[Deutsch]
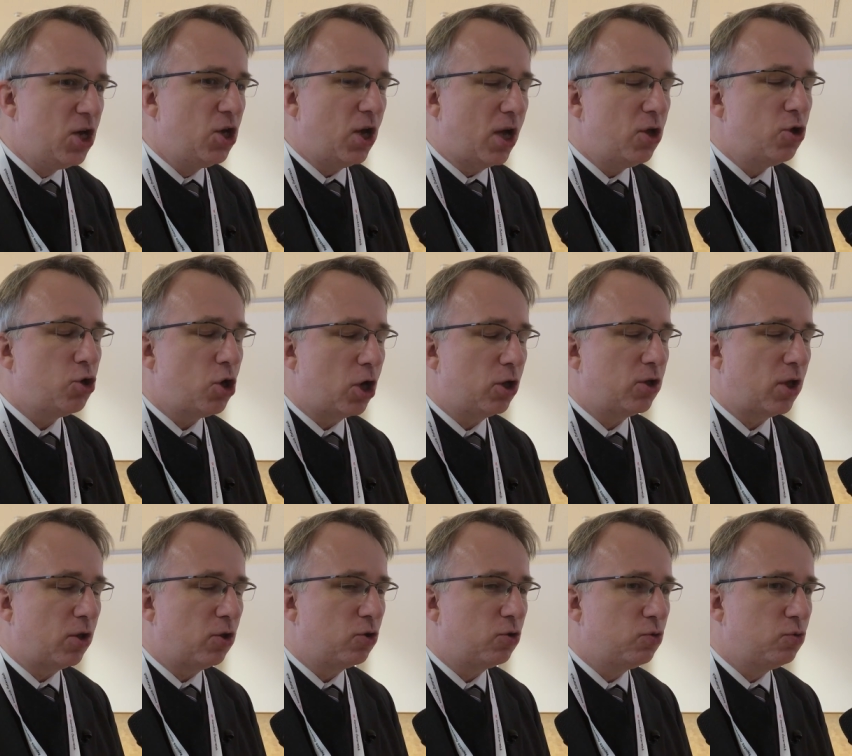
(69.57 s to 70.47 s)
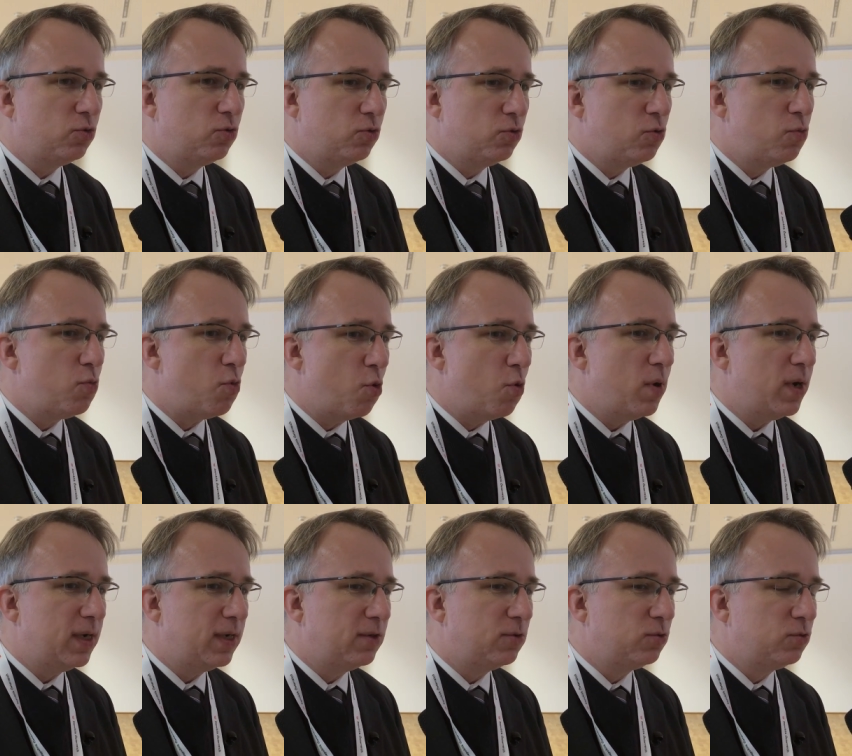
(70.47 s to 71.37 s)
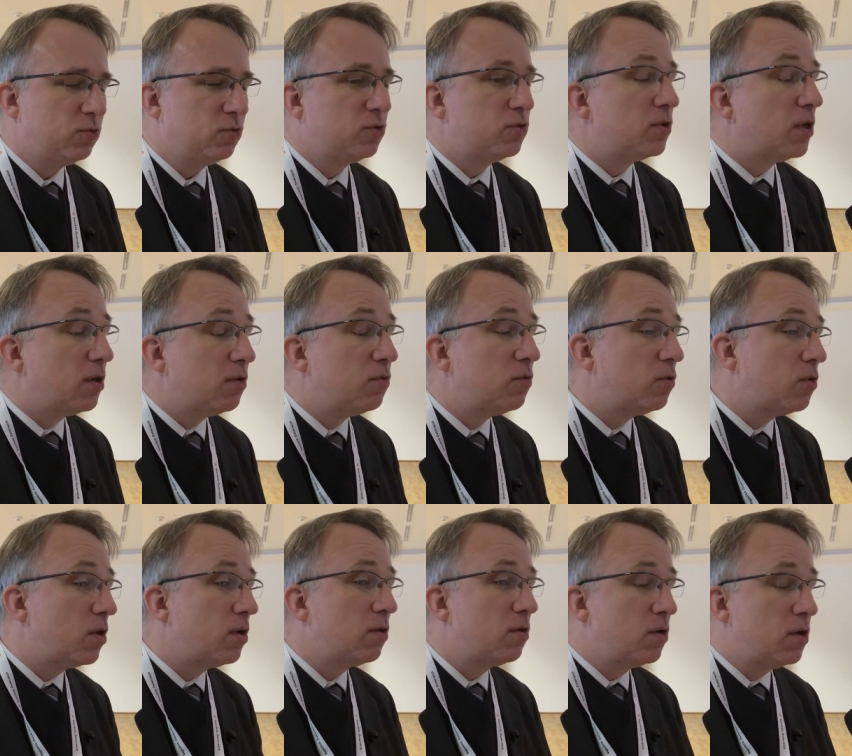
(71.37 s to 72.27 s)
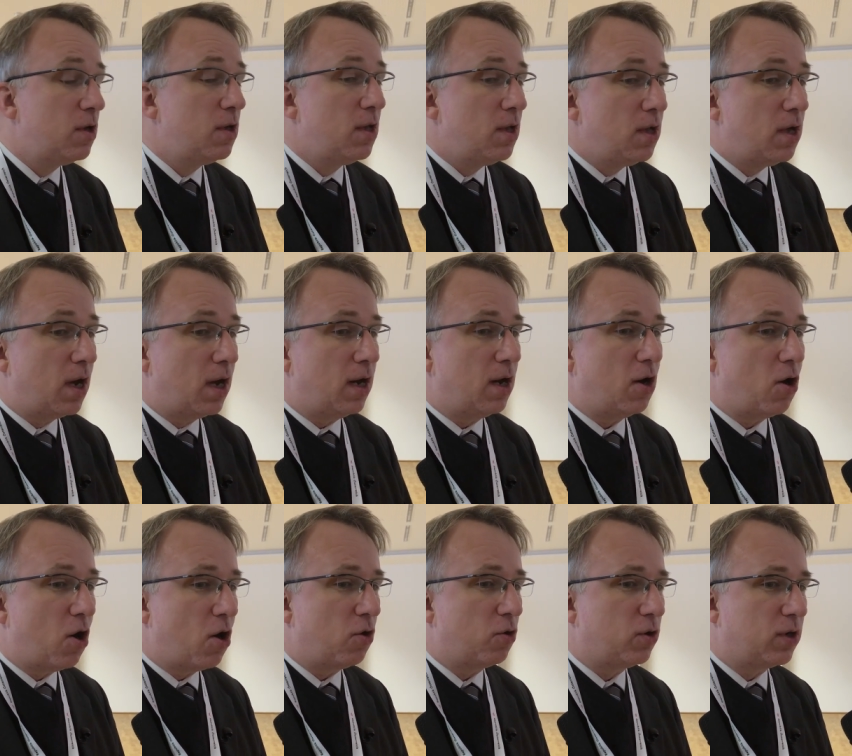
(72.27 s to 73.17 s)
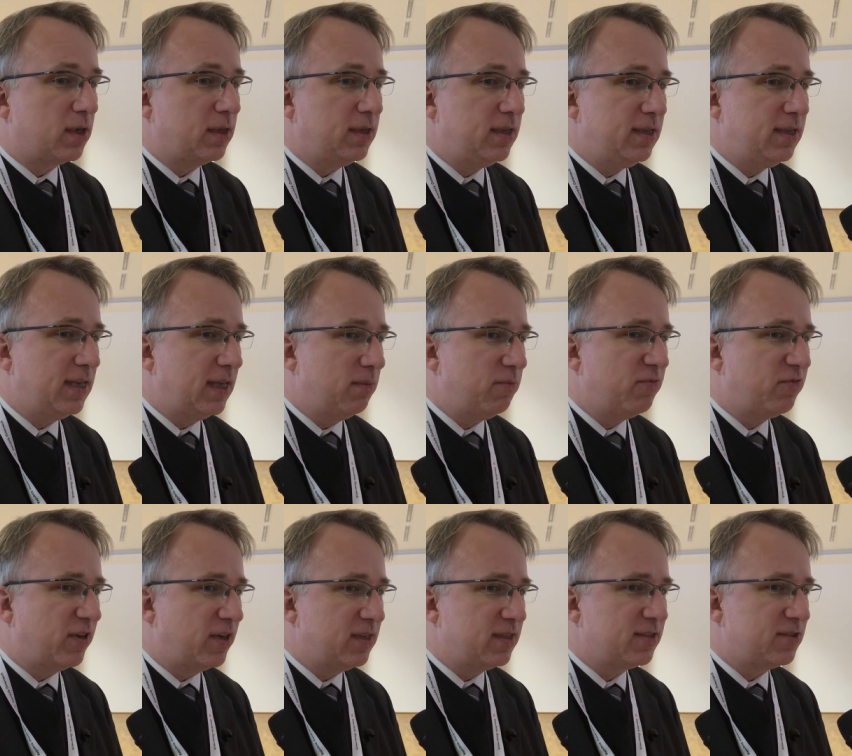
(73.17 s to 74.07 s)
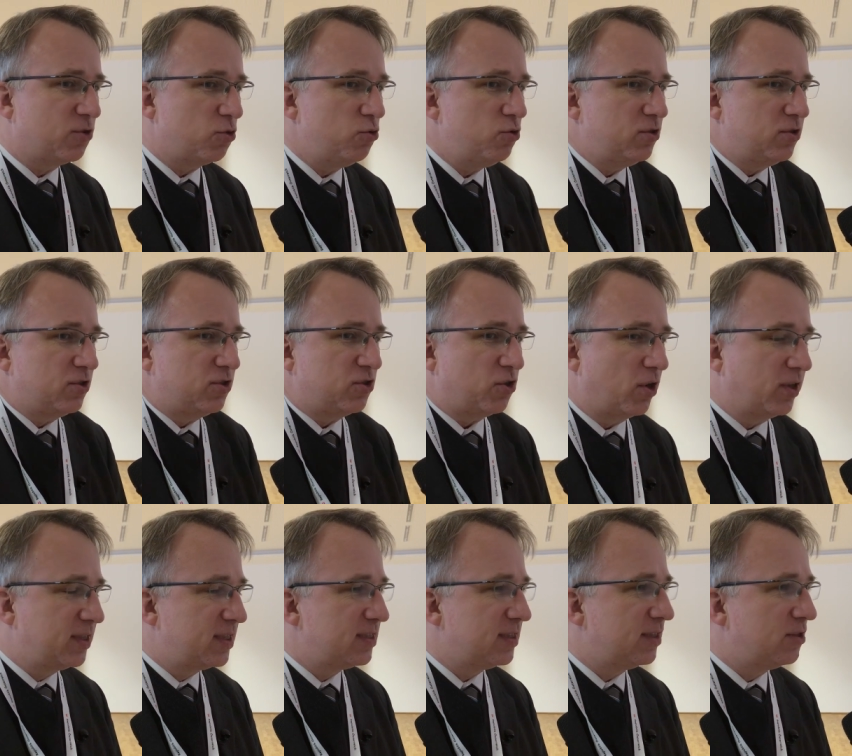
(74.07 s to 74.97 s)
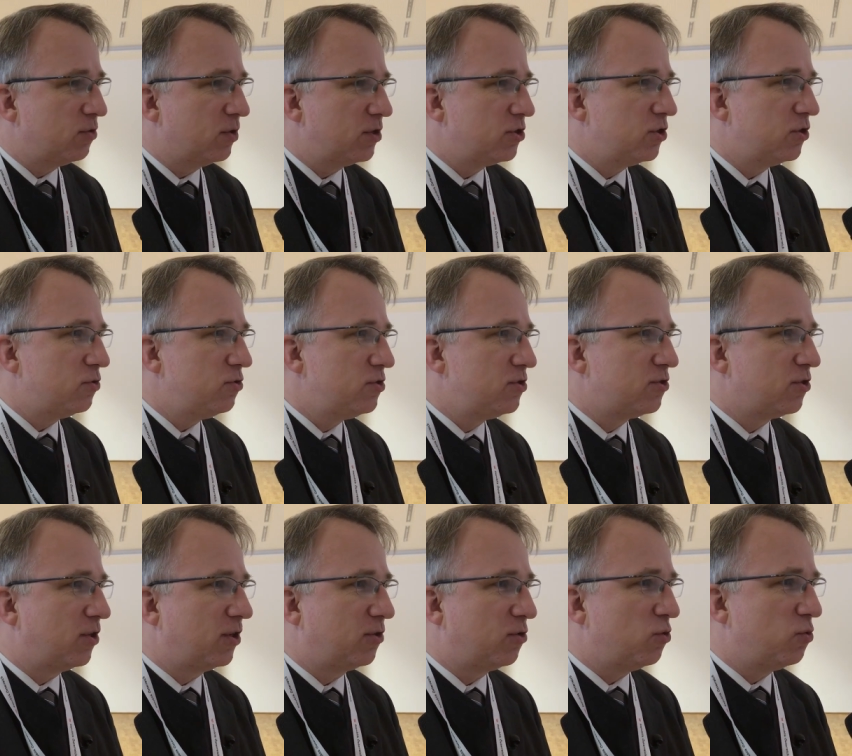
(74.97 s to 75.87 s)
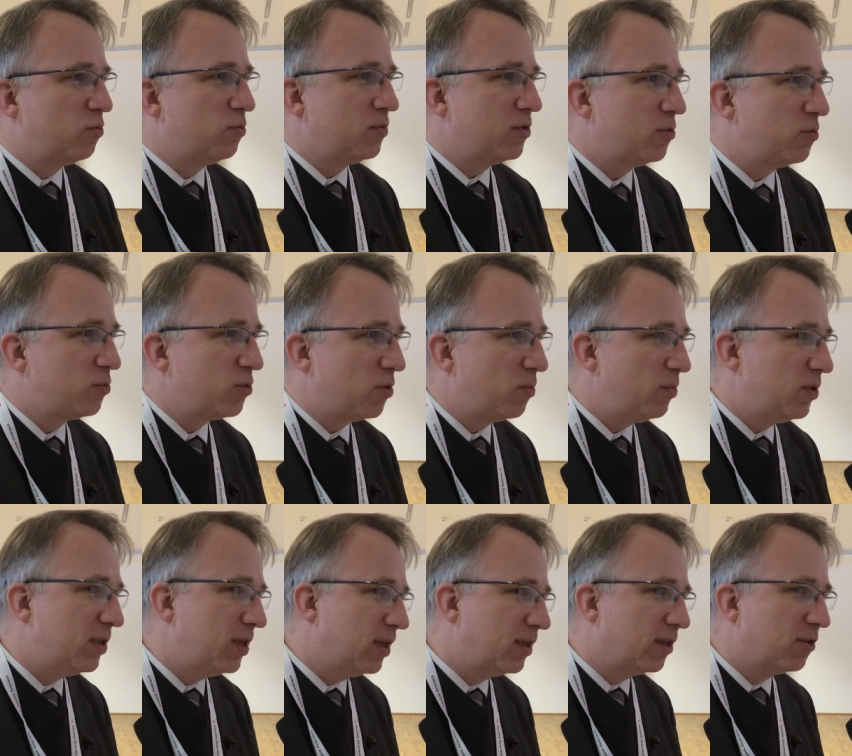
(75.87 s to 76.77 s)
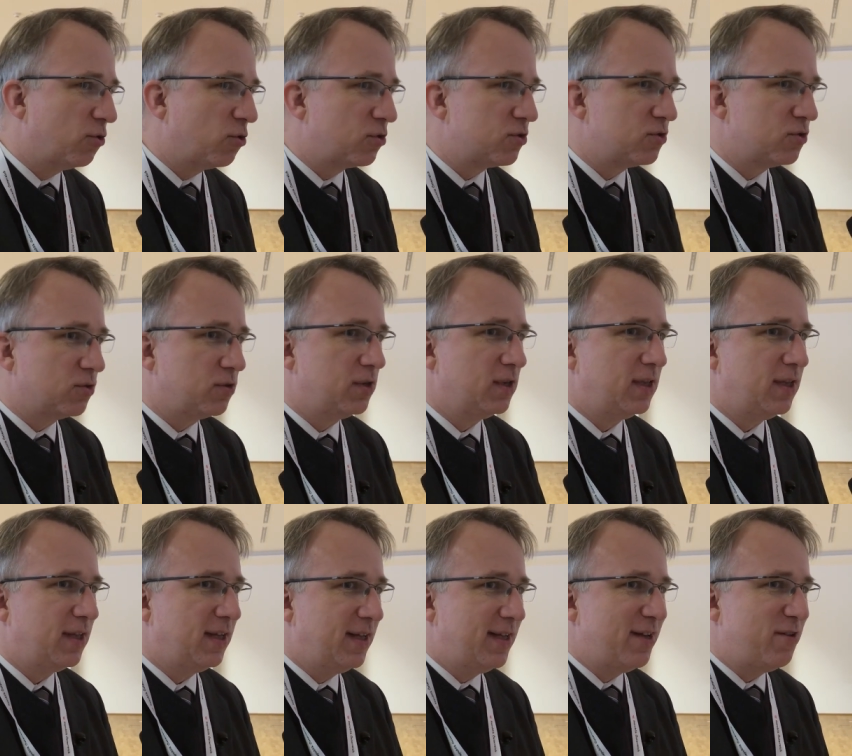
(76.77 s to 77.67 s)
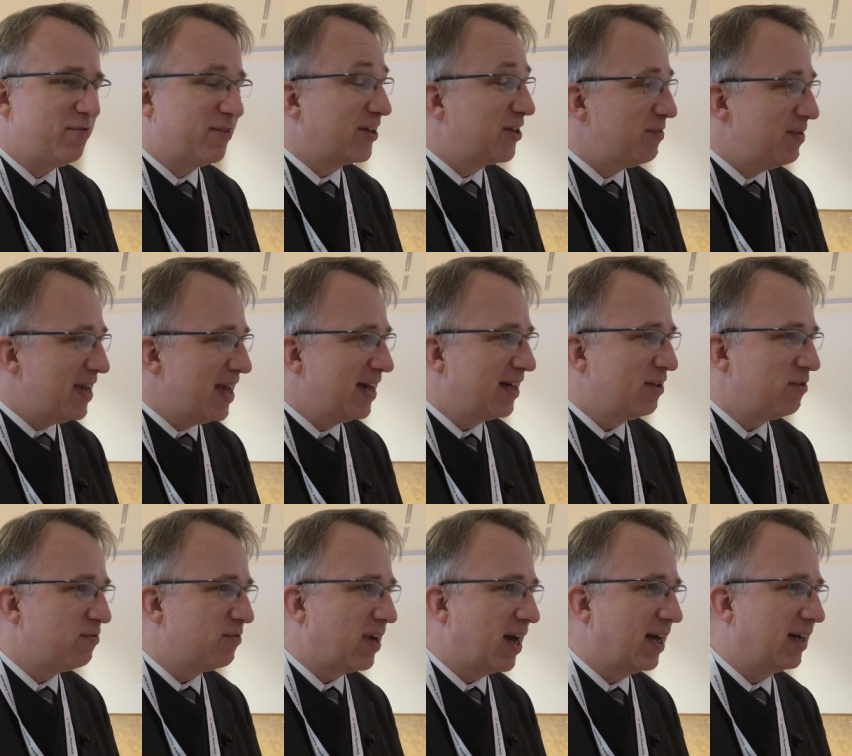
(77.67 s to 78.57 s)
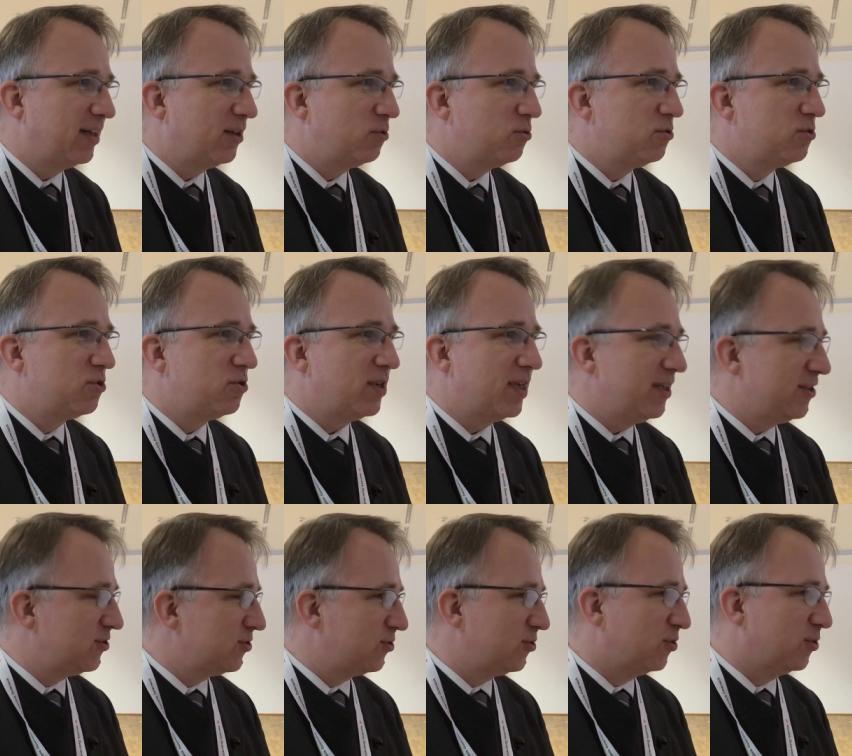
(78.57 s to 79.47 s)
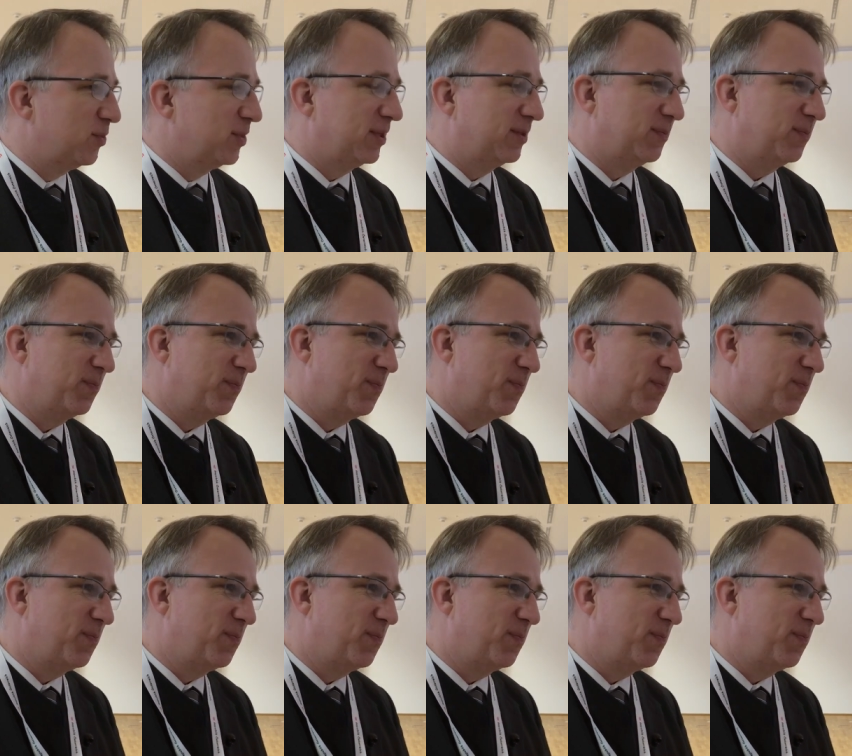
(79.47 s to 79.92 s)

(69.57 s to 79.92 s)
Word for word: Also, der hat einen guten Humor und äh, auch äh, in jedem Fall das Rüstzeug, das rhetorische Rüstzeug, um, um da mit jeder noch so verqueren Frage gut zurechtzukommen.